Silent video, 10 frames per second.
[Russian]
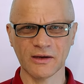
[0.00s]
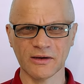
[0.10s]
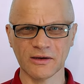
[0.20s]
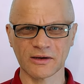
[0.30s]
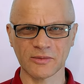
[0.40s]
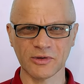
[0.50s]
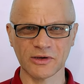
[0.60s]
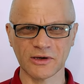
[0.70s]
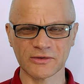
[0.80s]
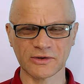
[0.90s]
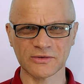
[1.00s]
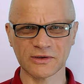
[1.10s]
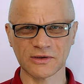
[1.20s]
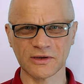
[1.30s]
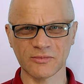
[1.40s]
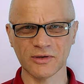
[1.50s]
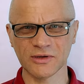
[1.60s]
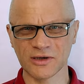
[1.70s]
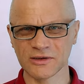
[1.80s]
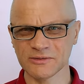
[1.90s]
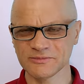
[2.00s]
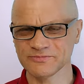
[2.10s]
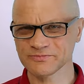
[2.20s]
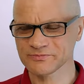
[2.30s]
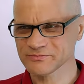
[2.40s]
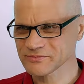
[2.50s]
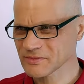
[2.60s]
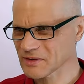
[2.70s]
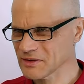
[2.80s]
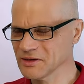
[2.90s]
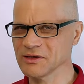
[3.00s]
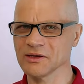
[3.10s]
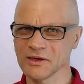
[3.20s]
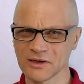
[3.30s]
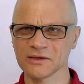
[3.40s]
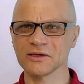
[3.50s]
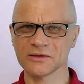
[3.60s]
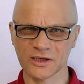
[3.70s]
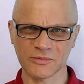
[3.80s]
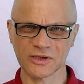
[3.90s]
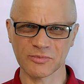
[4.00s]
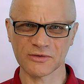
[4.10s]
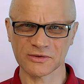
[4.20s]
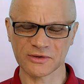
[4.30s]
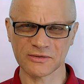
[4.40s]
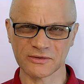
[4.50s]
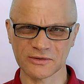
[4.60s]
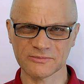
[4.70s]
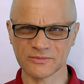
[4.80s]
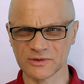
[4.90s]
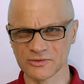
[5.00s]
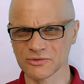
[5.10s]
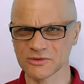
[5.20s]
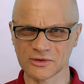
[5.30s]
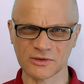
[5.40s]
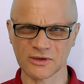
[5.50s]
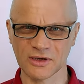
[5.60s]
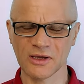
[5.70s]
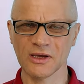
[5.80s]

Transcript: э, к американской среде обитания. И эта тема непосредственно сегодняшняя